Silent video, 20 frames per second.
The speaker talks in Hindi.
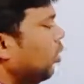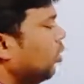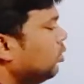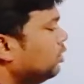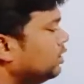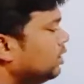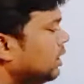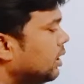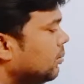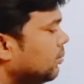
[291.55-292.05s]
और
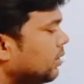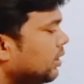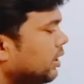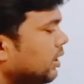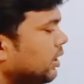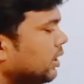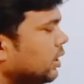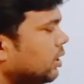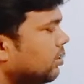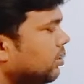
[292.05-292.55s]
सेम
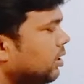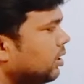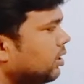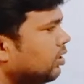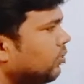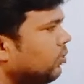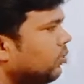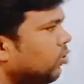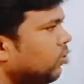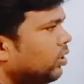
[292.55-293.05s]
करने के बाद
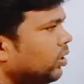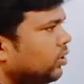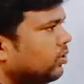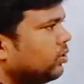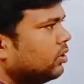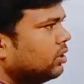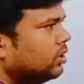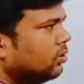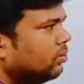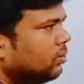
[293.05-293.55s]
फोर
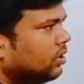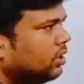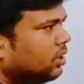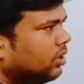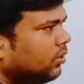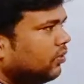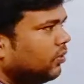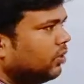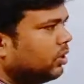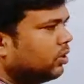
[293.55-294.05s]
इक्वेशन बनी
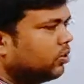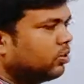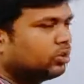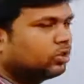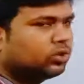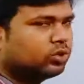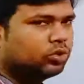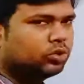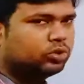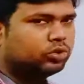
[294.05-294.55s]
फिर
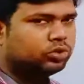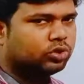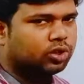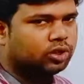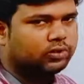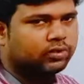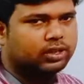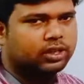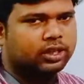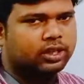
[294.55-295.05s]
इक्वेशन को
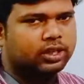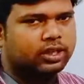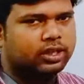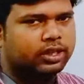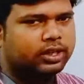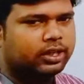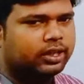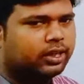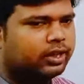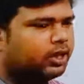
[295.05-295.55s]
सॉल्व करना है
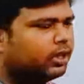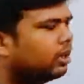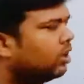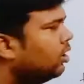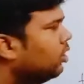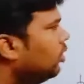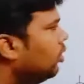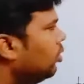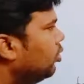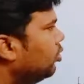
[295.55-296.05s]
ठीक है
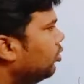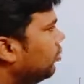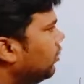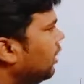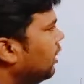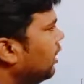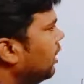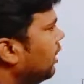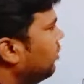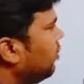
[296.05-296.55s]
तो
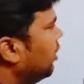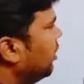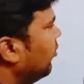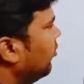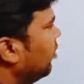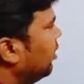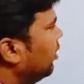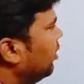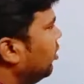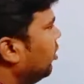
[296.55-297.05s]
पहले हमने
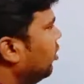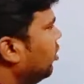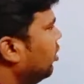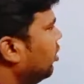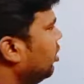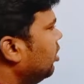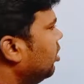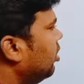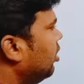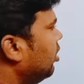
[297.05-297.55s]
वन और
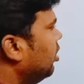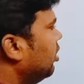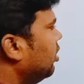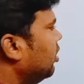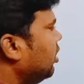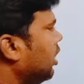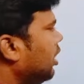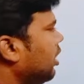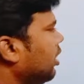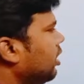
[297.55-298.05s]

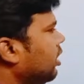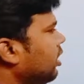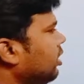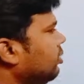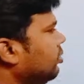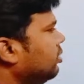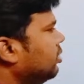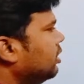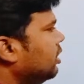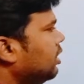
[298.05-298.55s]
थर्ड का
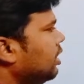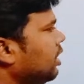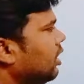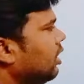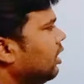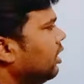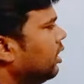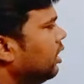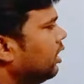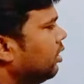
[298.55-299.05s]
यूज किया
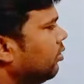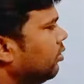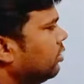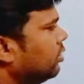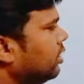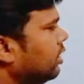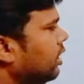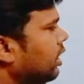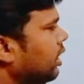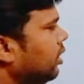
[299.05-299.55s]

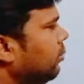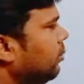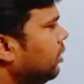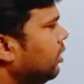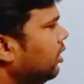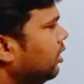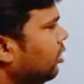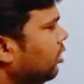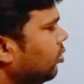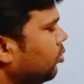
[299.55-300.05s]
इक्वेशन ए
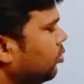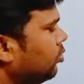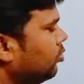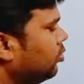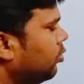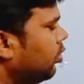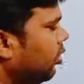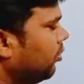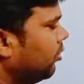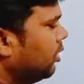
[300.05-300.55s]
बी को
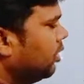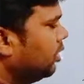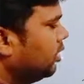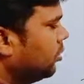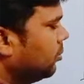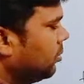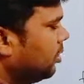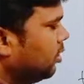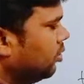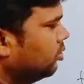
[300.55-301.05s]
सॉल्व के लिए
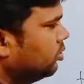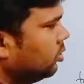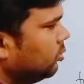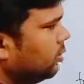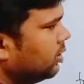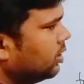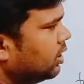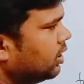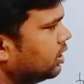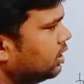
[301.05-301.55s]
सब्सटीट्यूशन
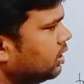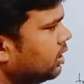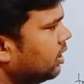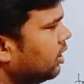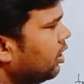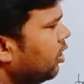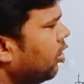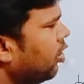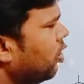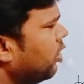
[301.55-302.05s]
मेथड से
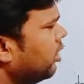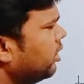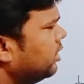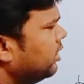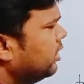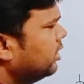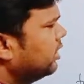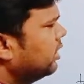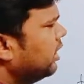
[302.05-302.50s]
जैसे